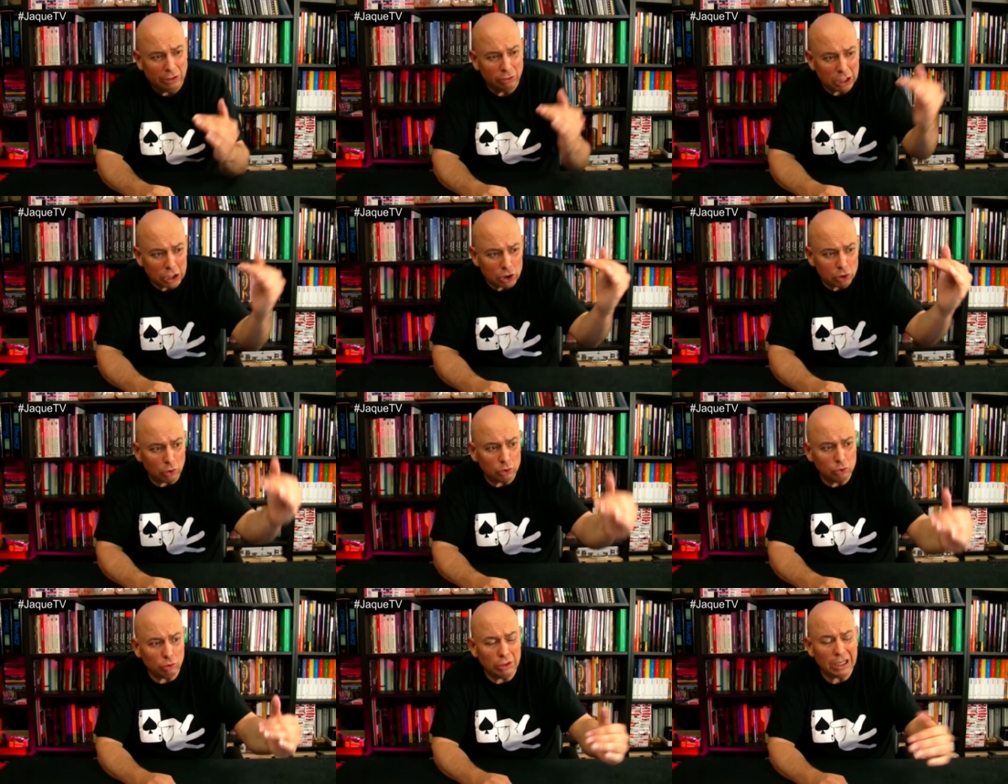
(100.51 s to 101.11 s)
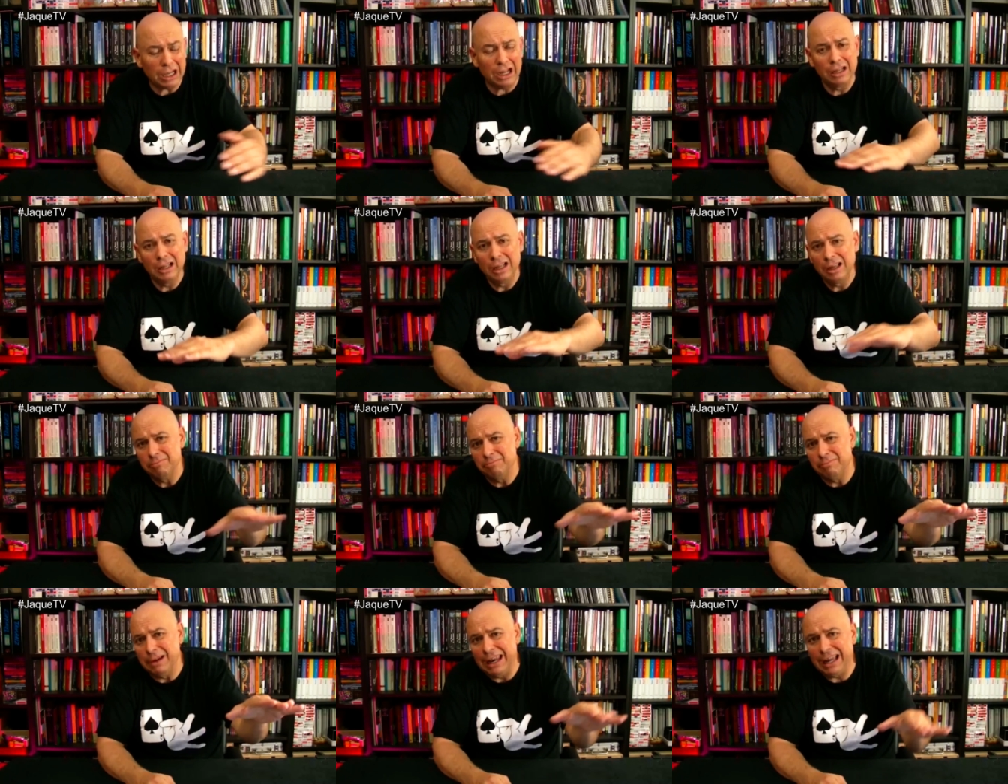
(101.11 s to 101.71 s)
una estructura,
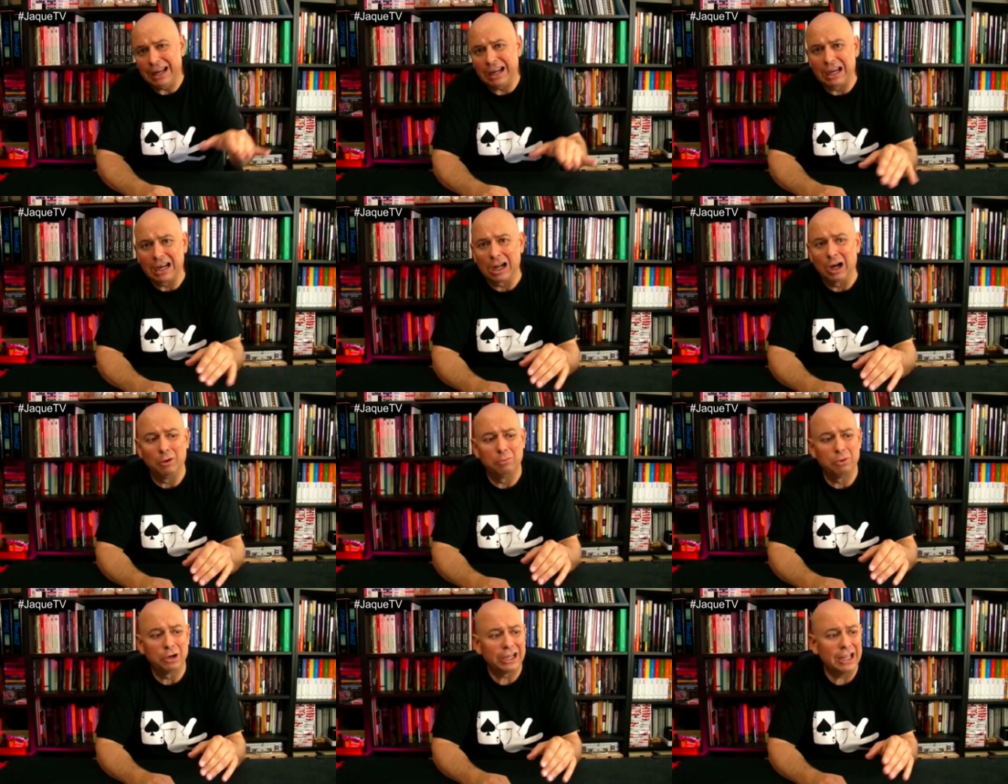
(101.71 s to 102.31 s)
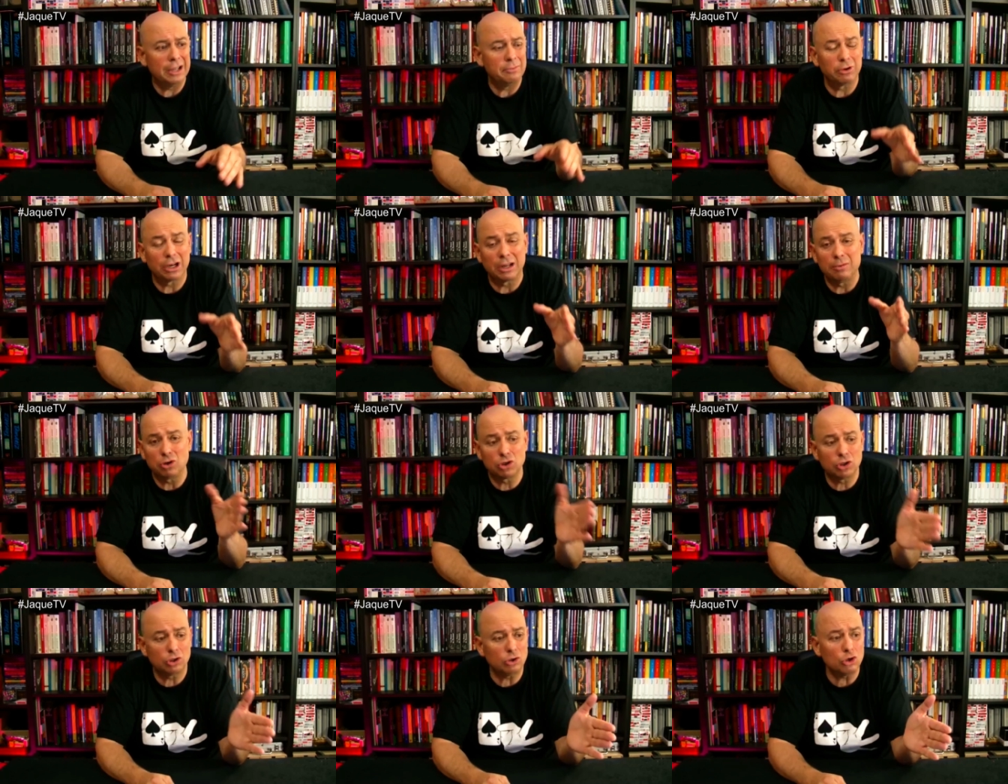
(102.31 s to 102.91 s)
me la he cargado. ¿Por qué? Porque
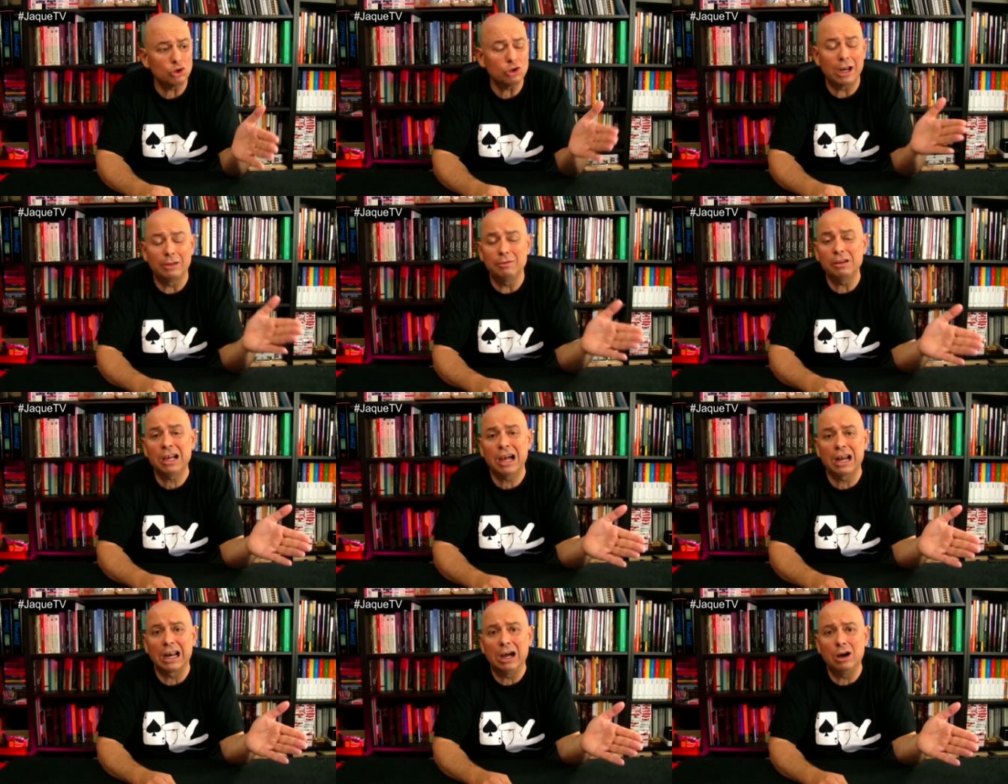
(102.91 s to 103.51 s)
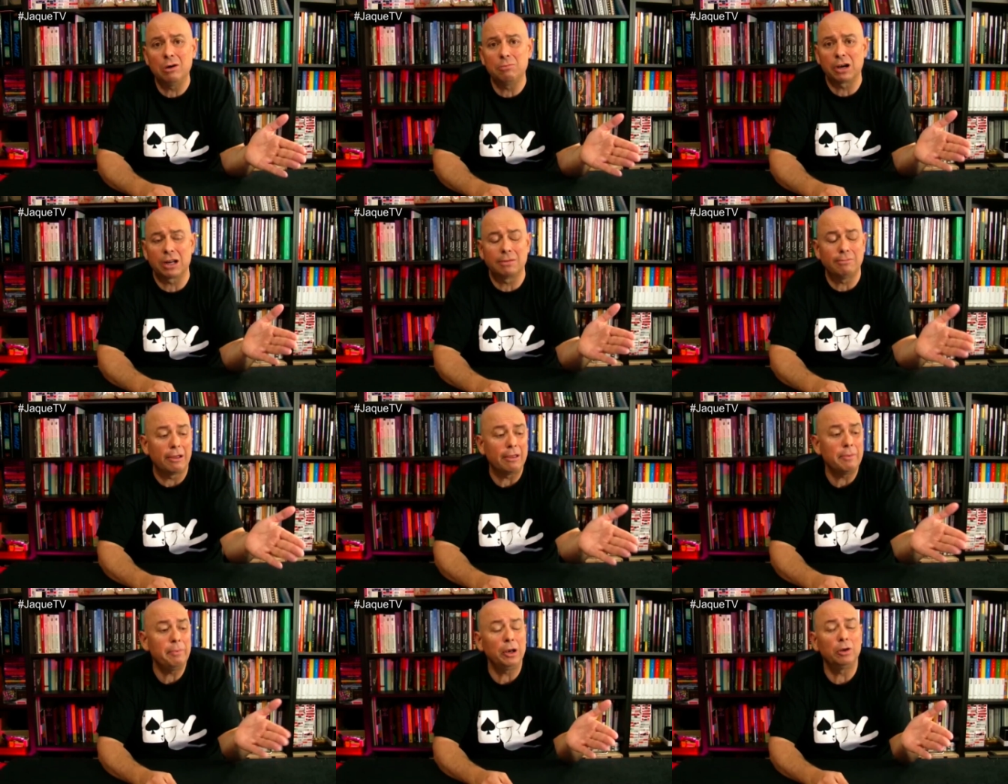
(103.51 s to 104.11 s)
vosotros os la habéis cargado, porque
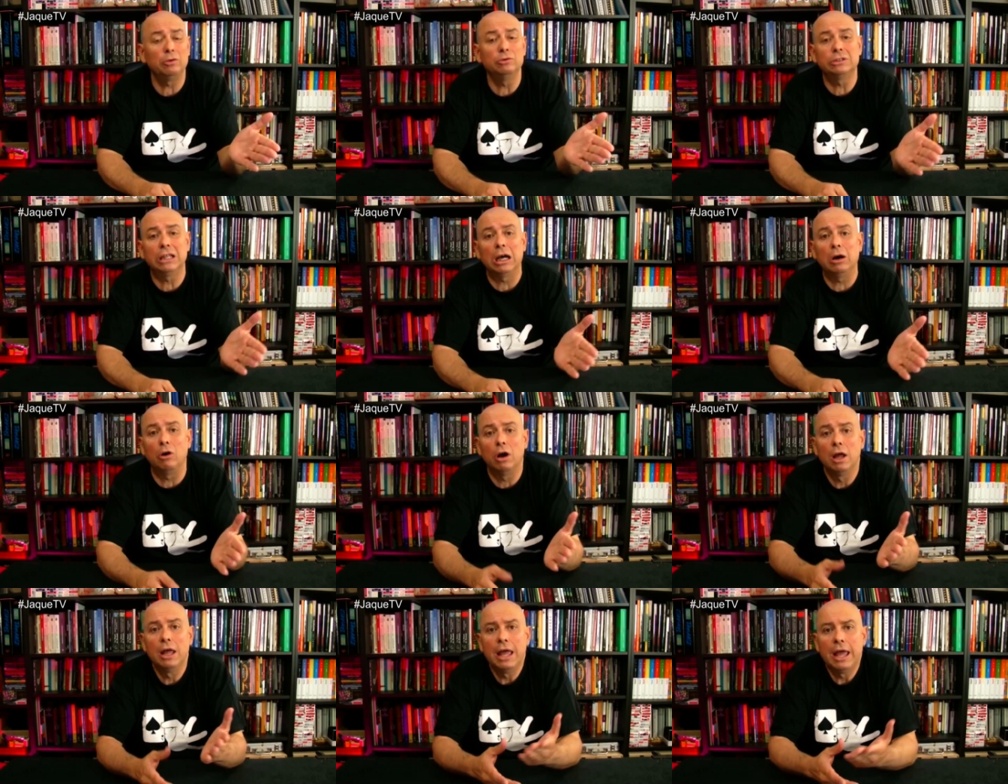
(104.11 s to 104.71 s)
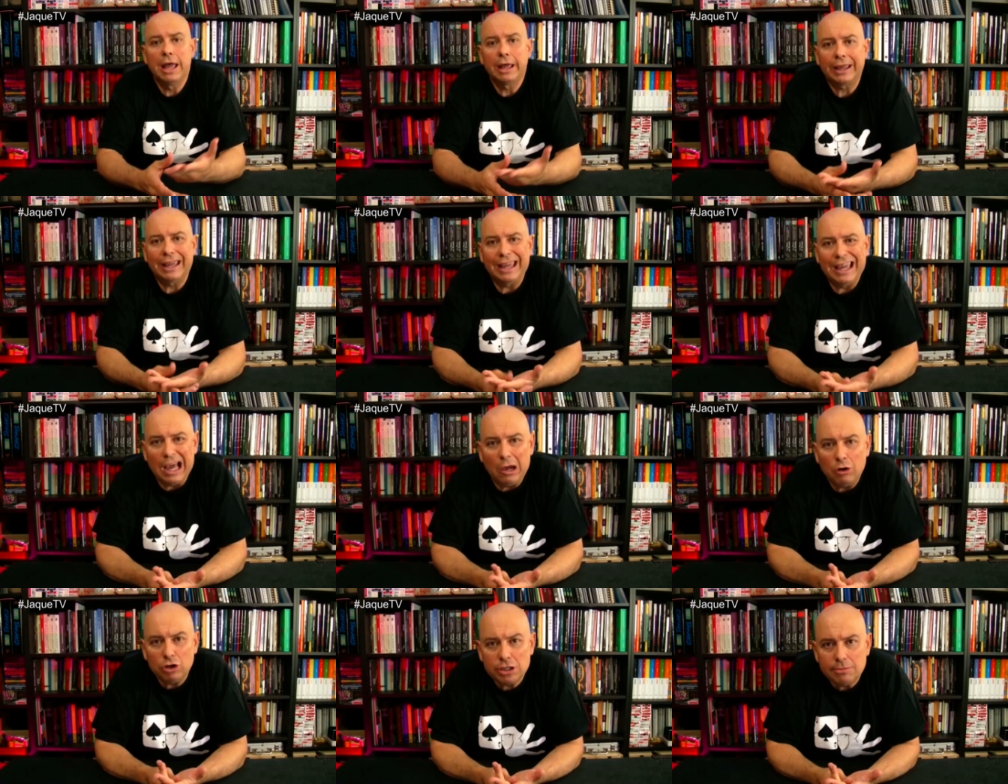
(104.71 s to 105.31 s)
me habéis preguntado,
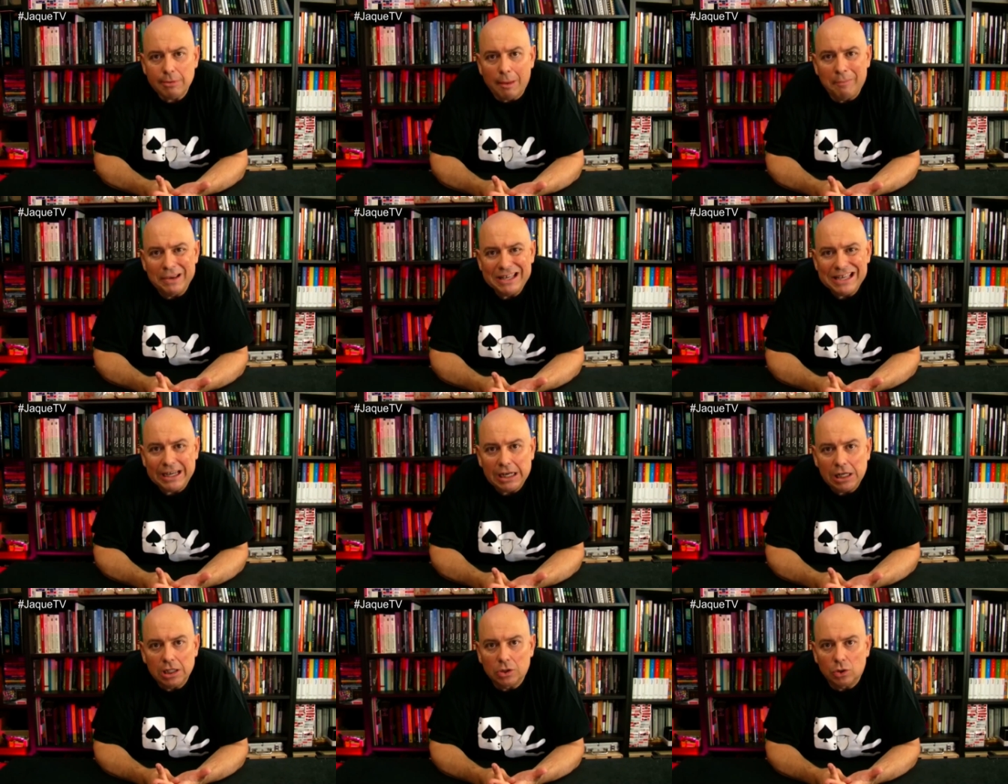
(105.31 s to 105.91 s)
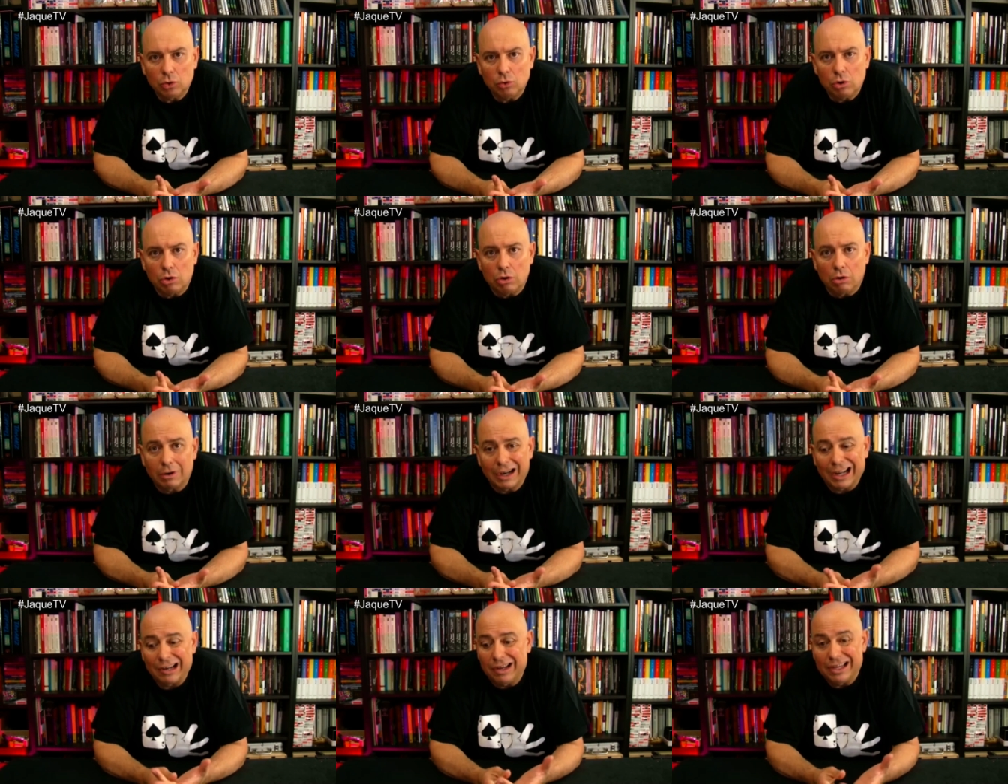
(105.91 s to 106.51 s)
¿qué hago si me pillan el
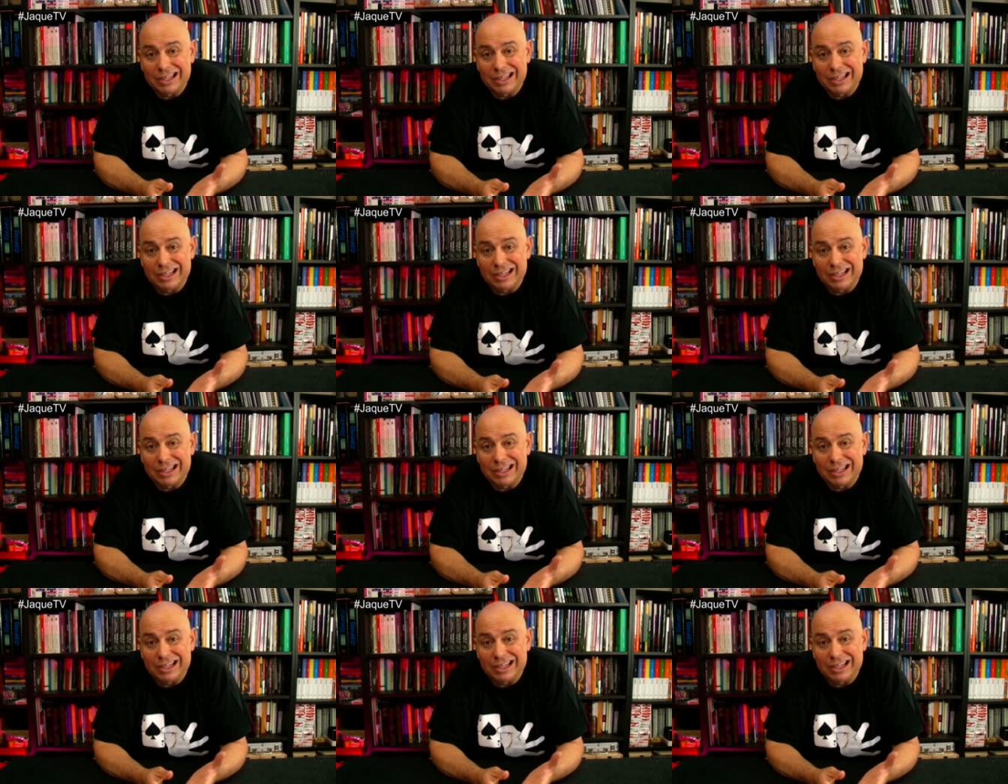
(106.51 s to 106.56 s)
truco?